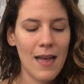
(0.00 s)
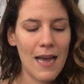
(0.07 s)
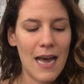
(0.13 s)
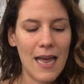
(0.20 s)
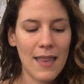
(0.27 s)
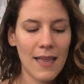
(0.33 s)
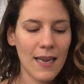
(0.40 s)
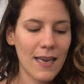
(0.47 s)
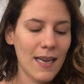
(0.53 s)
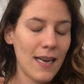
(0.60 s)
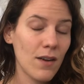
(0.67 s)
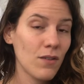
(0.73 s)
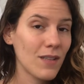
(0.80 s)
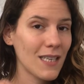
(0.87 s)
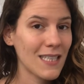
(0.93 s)
hace que
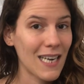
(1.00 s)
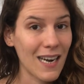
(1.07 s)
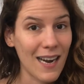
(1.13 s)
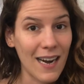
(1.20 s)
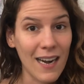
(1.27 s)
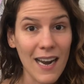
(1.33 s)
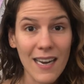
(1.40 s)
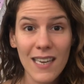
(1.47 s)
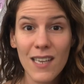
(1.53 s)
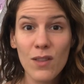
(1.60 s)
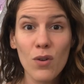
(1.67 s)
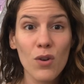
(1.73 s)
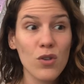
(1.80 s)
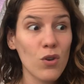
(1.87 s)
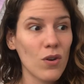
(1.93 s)
no te salgan
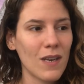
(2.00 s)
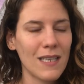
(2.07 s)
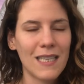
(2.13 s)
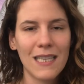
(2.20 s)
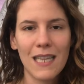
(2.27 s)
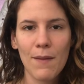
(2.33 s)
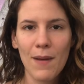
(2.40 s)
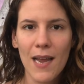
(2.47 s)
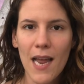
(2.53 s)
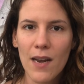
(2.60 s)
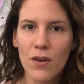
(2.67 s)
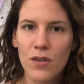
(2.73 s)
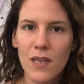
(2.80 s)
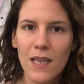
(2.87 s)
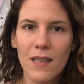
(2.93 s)
granitos o que se te vayan
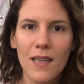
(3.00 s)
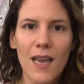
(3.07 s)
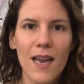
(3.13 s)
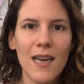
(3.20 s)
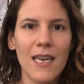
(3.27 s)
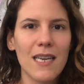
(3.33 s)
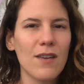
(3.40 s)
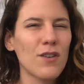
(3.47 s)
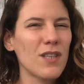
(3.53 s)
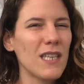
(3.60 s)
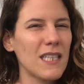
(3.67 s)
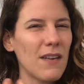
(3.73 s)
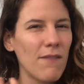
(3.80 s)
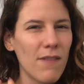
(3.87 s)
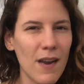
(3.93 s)
los que tienes, los
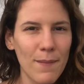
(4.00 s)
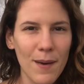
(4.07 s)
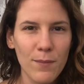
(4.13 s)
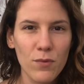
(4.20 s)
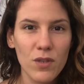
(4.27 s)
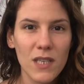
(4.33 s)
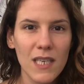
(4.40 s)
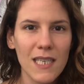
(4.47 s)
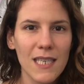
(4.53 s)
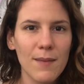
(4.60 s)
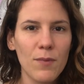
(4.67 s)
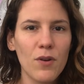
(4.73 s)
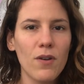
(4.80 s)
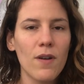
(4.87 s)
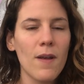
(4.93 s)
desinflama
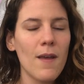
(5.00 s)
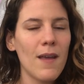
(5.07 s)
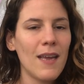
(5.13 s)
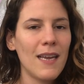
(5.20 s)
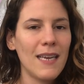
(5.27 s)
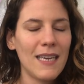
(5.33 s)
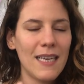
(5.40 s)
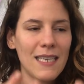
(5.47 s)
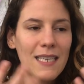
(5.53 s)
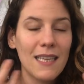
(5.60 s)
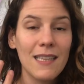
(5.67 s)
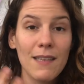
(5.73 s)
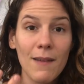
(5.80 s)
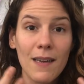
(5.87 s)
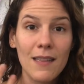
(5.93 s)
muchísimo y es
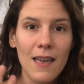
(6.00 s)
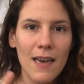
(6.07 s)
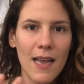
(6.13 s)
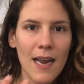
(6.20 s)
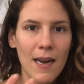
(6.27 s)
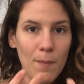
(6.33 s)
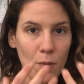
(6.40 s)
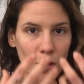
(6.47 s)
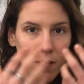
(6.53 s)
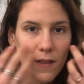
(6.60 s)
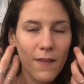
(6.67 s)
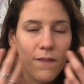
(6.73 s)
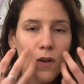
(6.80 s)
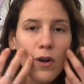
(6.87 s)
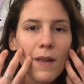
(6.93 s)
antibacteriana, por lo
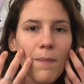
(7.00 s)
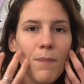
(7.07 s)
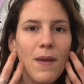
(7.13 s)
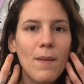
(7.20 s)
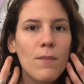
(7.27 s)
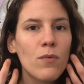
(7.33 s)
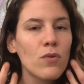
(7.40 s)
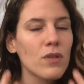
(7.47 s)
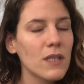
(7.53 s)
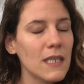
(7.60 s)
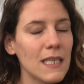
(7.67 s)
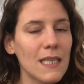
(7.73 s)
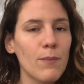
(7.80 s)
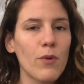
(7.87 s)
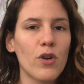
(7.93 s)
tanto limpia
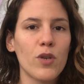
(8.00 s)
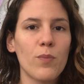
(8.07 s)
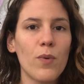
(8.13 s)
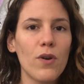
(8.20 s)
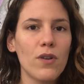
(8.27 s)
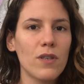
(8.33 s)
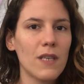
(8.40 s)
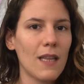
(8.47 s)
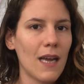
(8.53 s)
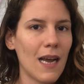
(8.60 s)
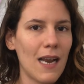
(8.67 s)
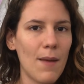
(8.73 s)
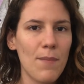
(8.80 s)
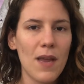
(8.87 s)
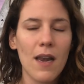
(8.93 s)
muchísimo los poros y deja
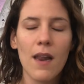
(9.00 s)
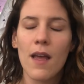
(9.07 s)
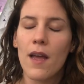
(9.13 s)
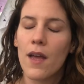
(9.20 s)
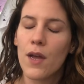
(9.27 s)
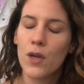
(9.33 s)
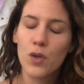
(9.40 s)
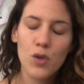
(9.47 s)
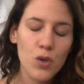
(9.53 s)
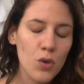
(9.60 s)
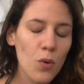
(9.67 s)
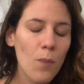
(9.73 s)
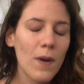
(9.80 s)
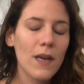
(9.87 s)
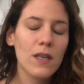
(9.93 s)
la piel
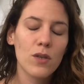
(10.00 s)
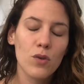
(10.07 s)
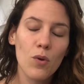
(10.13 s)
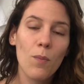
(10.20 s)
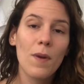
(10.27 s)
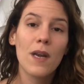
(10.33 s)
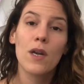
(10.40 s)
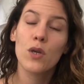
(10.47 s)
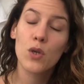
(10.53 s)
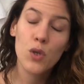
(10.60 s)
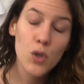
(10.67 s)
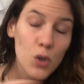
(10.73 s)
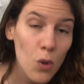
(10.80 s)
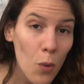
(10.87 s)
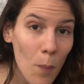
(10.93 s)
súper, súper,
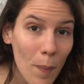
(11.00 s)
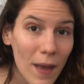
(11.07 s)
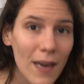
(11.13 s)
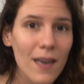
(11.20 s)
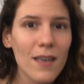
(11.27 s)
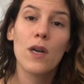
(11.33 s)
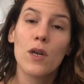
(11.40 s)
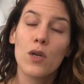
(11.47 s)
súper